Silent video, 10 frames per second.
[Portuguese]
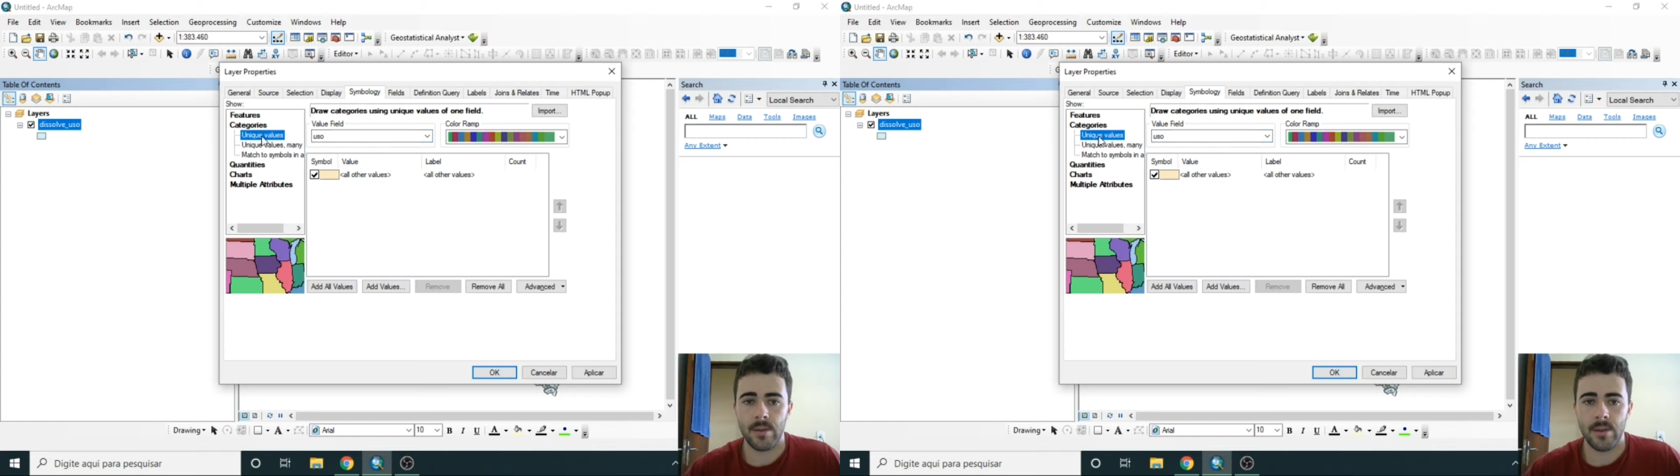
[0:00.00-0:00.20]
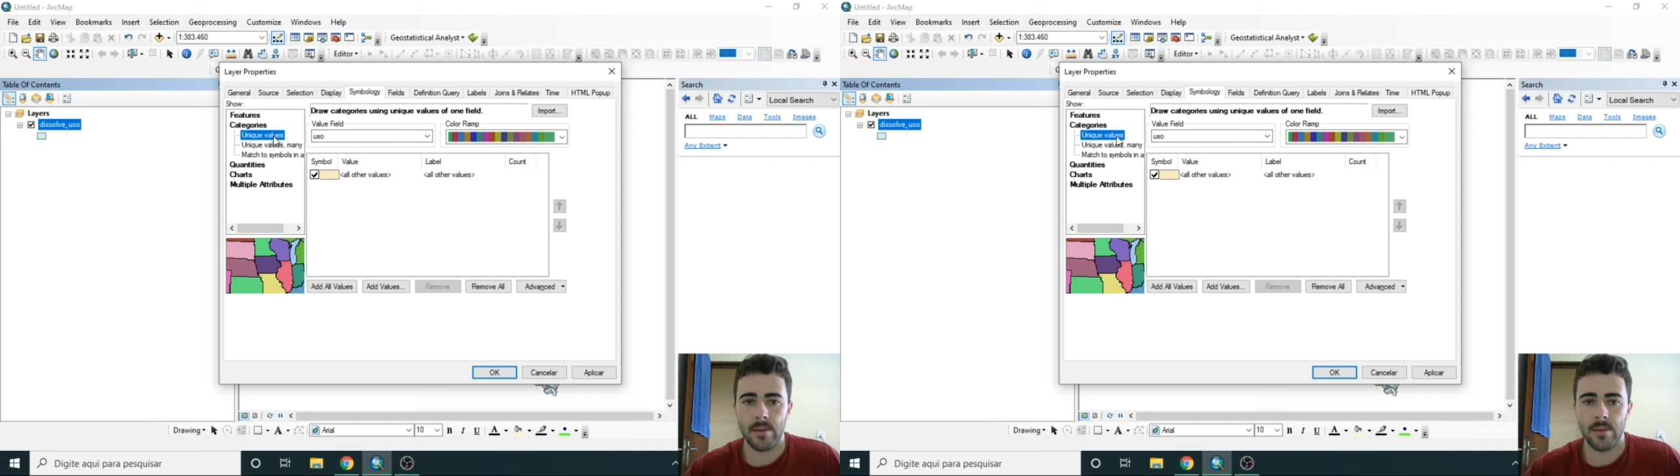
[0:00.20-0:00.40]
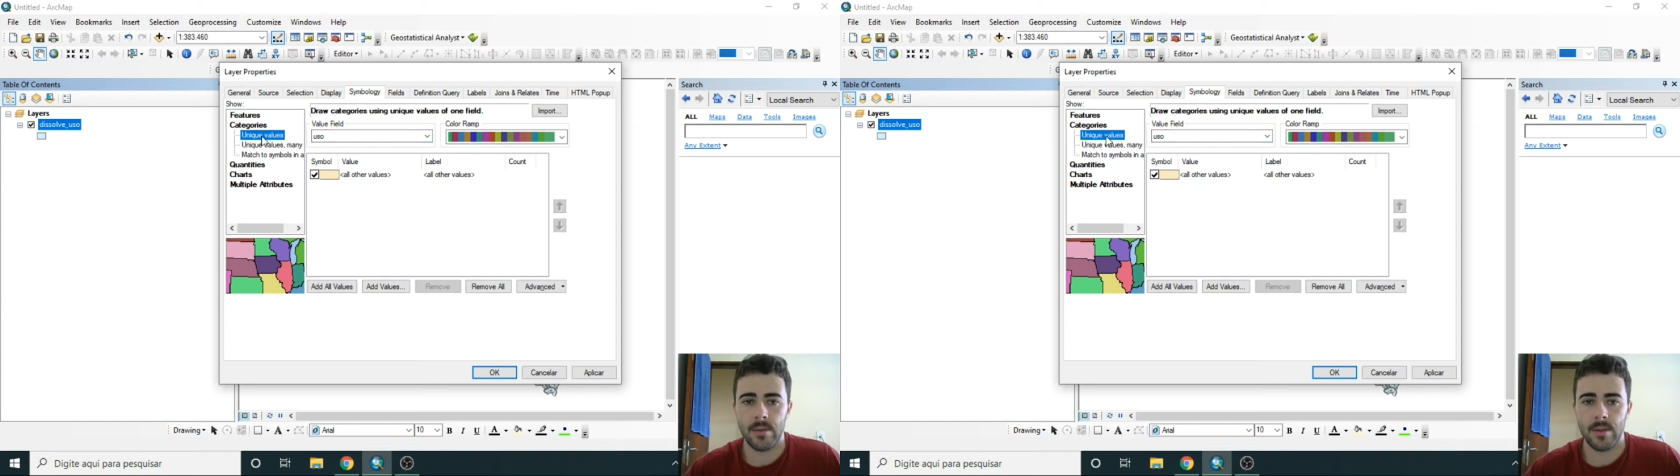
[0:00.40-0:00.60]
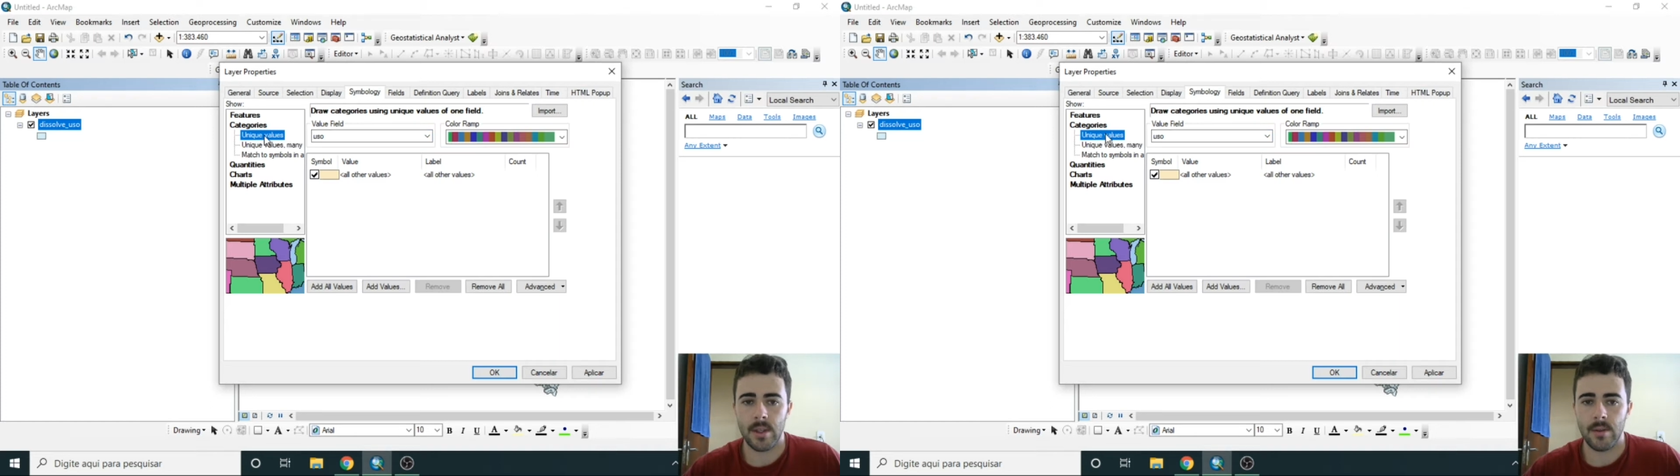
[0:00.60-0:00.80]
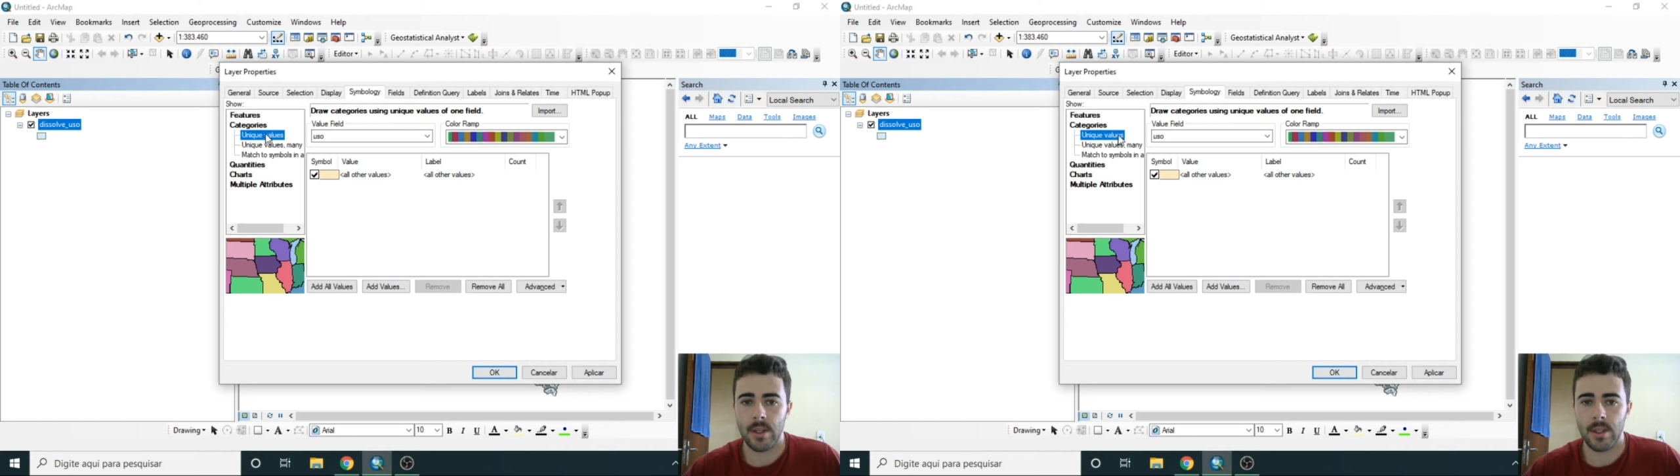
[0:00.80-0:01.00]
Únicos, aqui
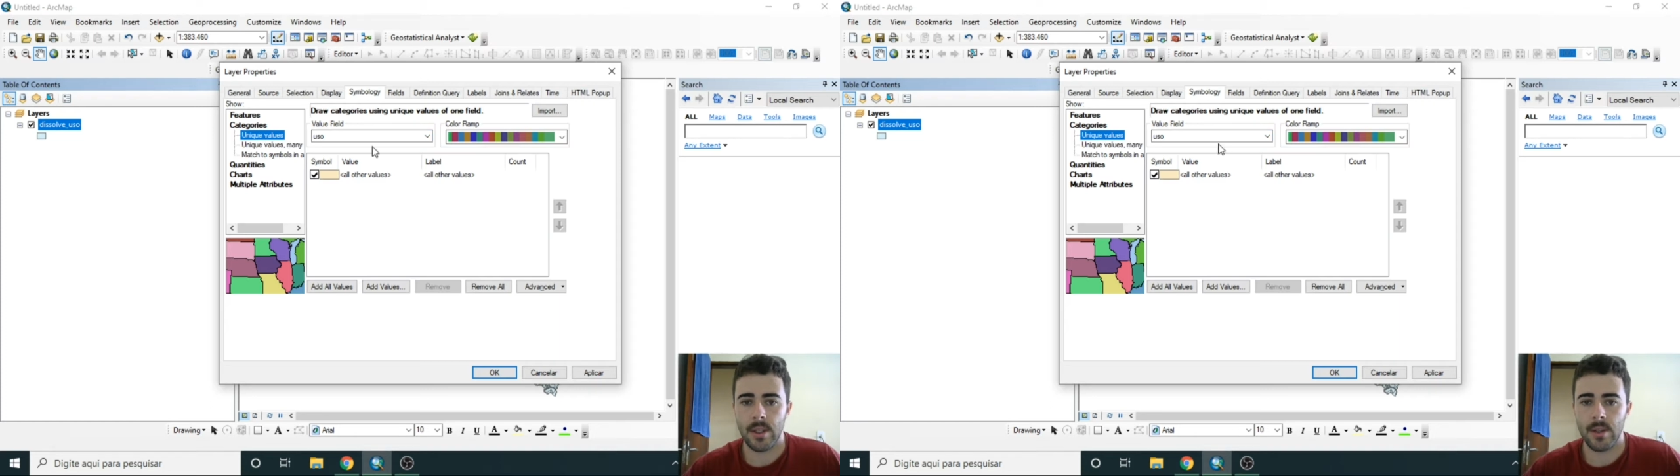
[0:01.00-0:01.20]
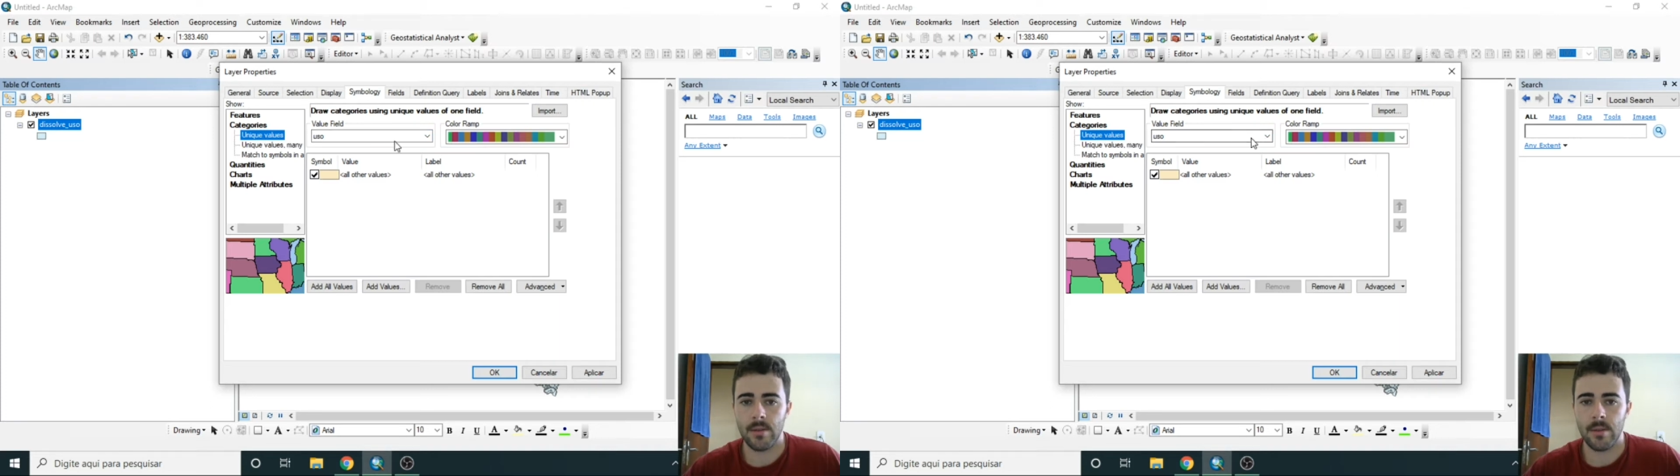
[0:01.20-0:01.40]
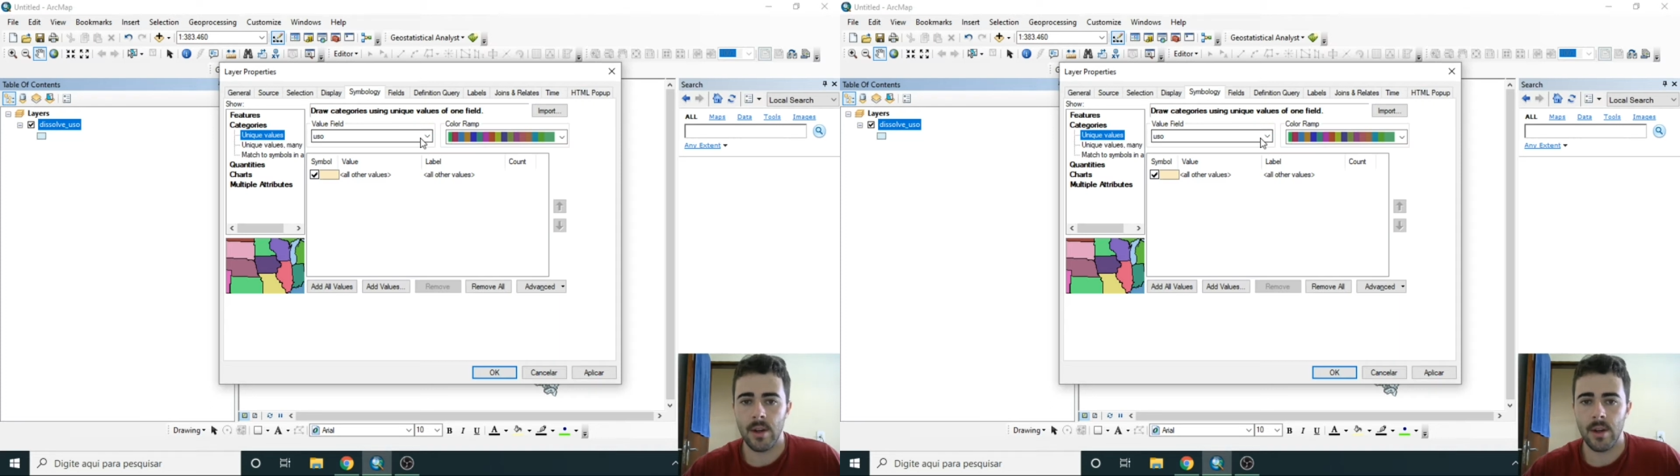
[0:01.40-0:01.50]
no cantinho.